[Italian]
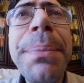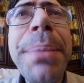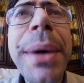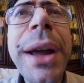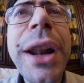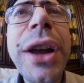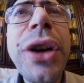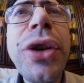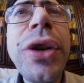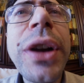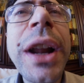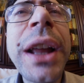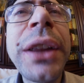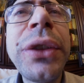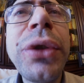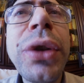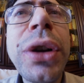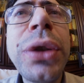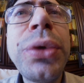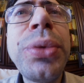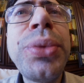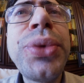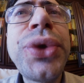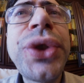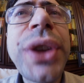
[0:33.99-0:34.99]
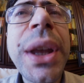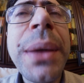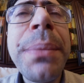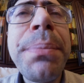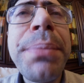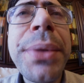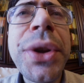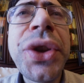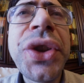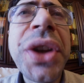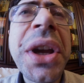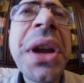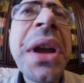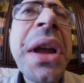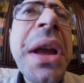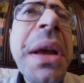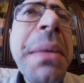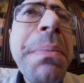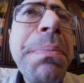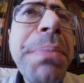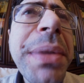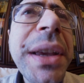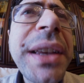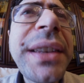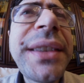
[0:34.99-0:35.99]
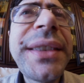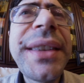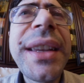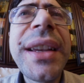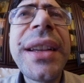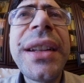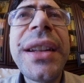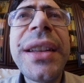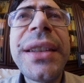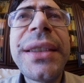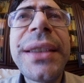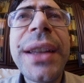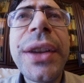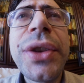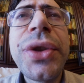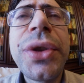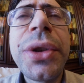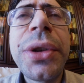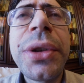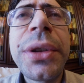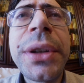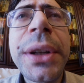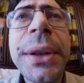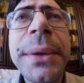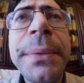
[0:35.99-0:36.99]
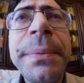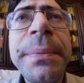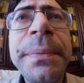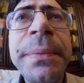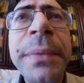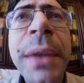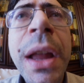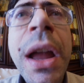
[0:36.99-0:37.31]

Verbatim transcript: paragonandolo ad un semplice pissing di stagione.